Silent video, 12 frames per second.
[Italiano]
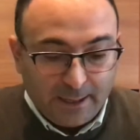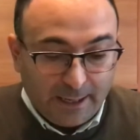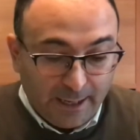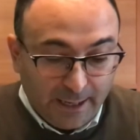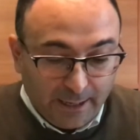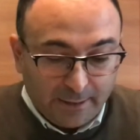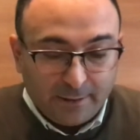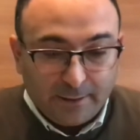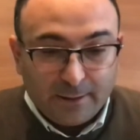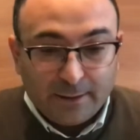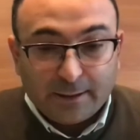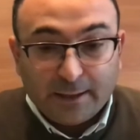e
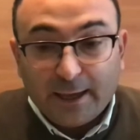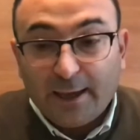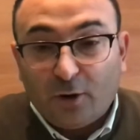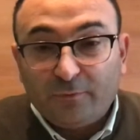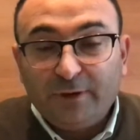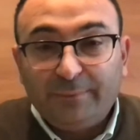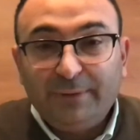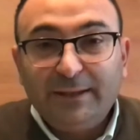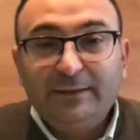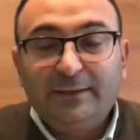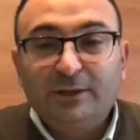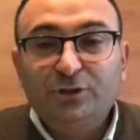eh, che
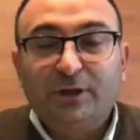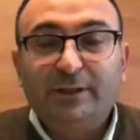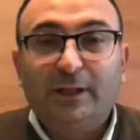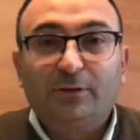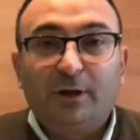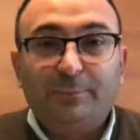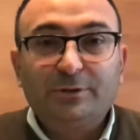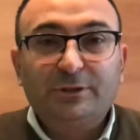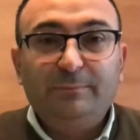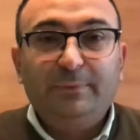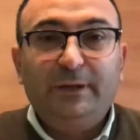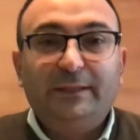ovviamente ci ha dato la
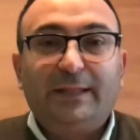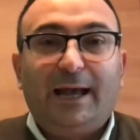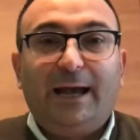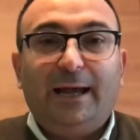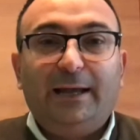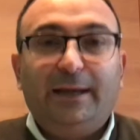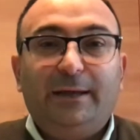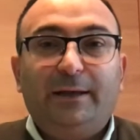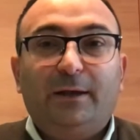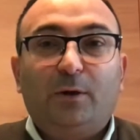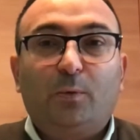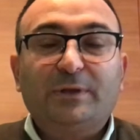
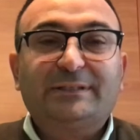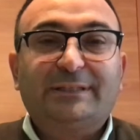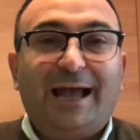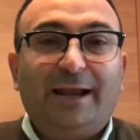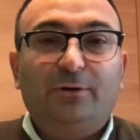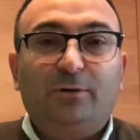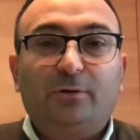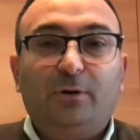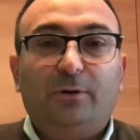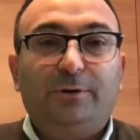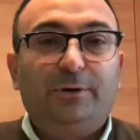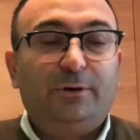possibilità eh, quest'anno
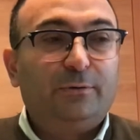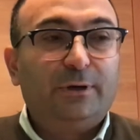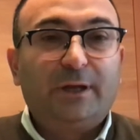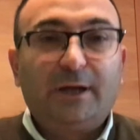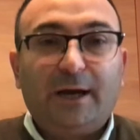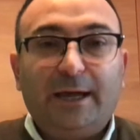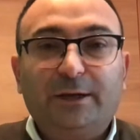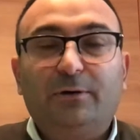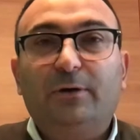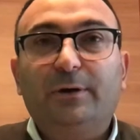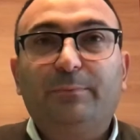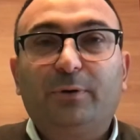con un
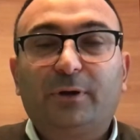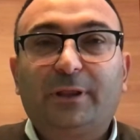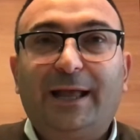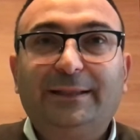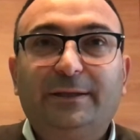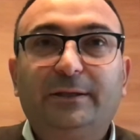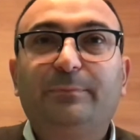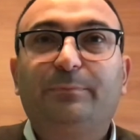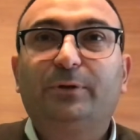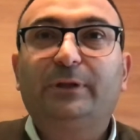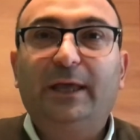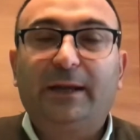incarico importante di
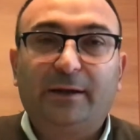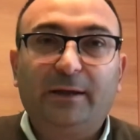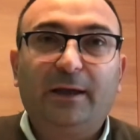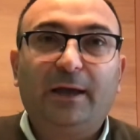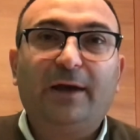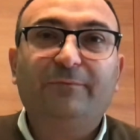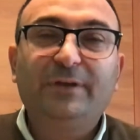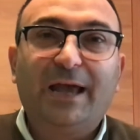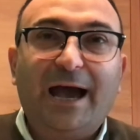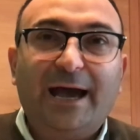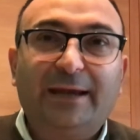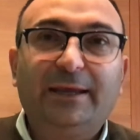poter
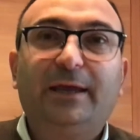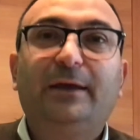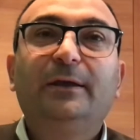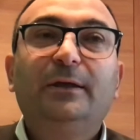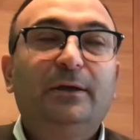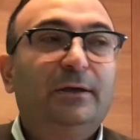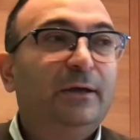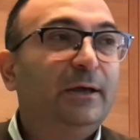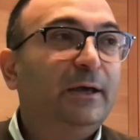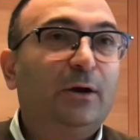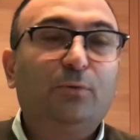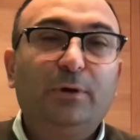avviare eh,
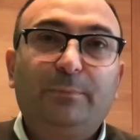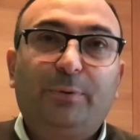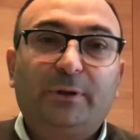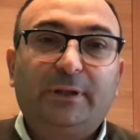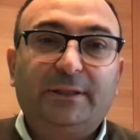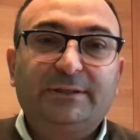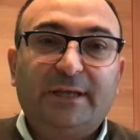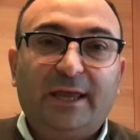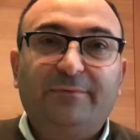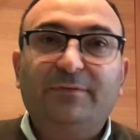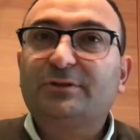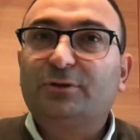alcuni importanti
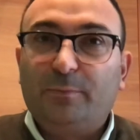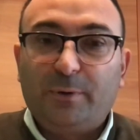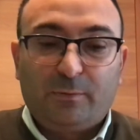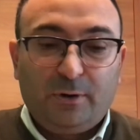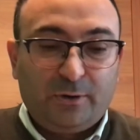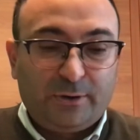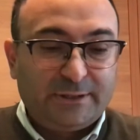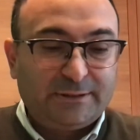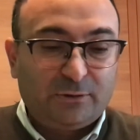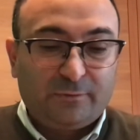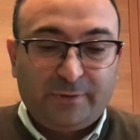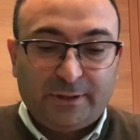service come quello che è
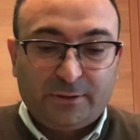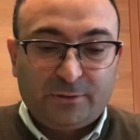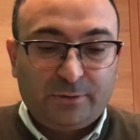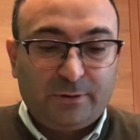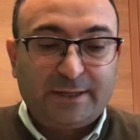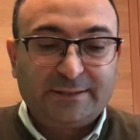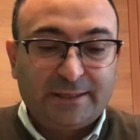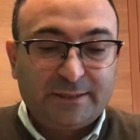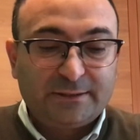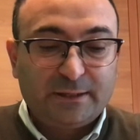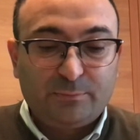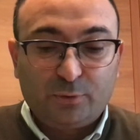stato fatto a Sede
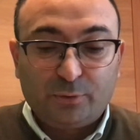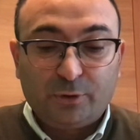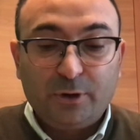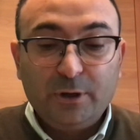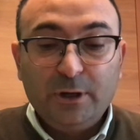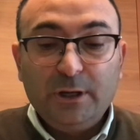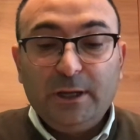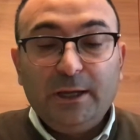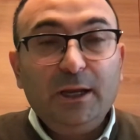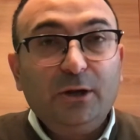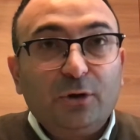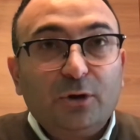San Bruno.
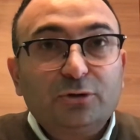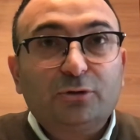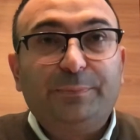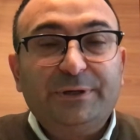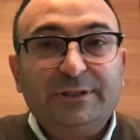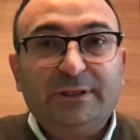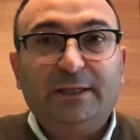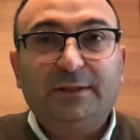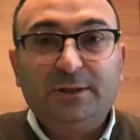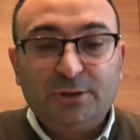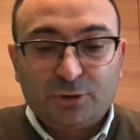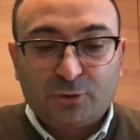Il nostro
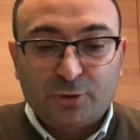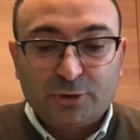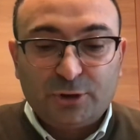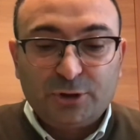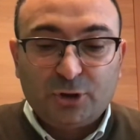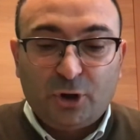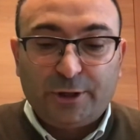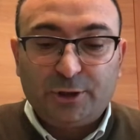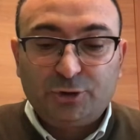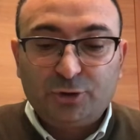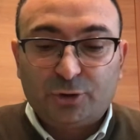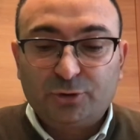presidente di circoscrizione,
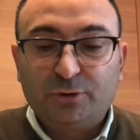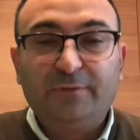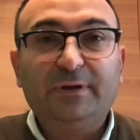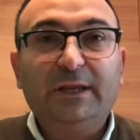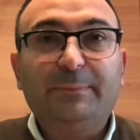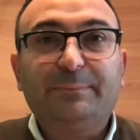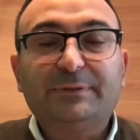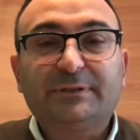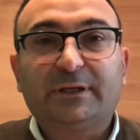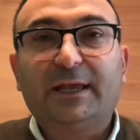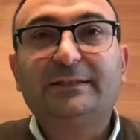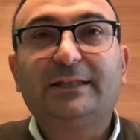Giorgio De
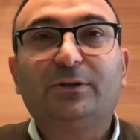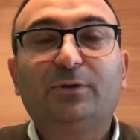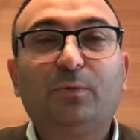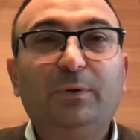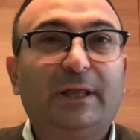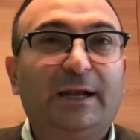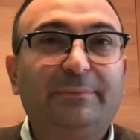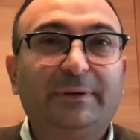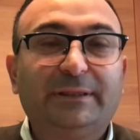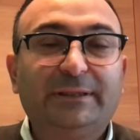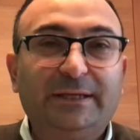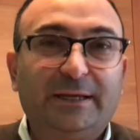Filippis, che è stato qui dalla
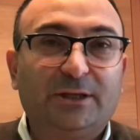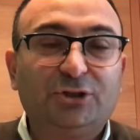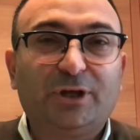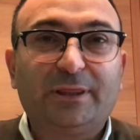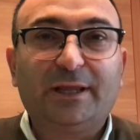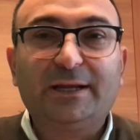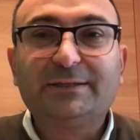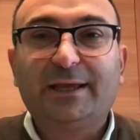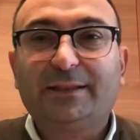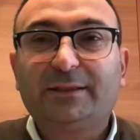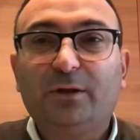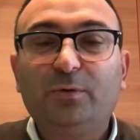mattina, già dalle
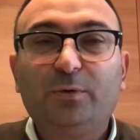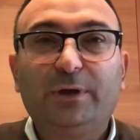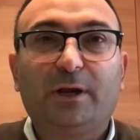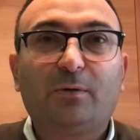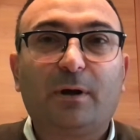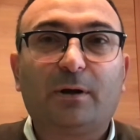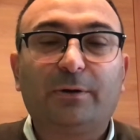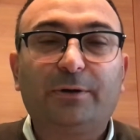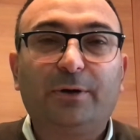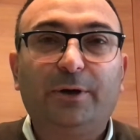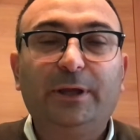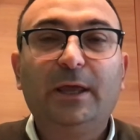7, lui era qua con
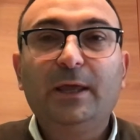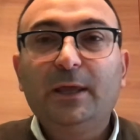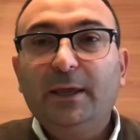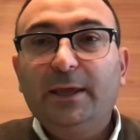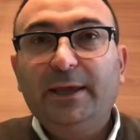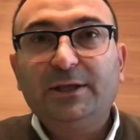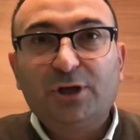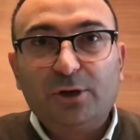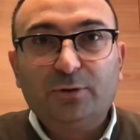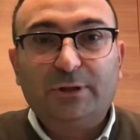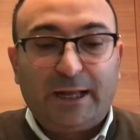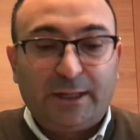noi e ci ha
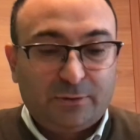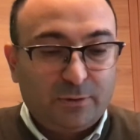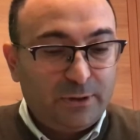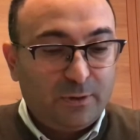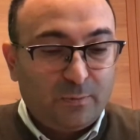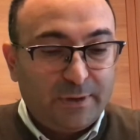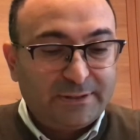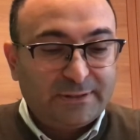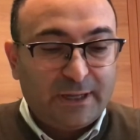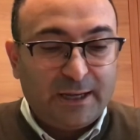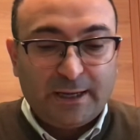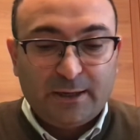aiutato in
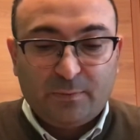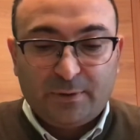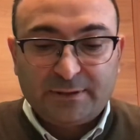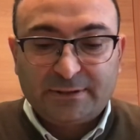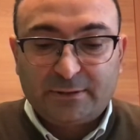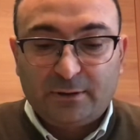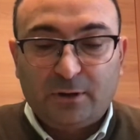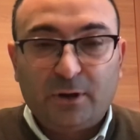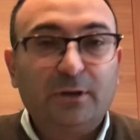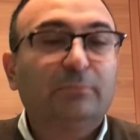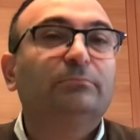questa, in questo,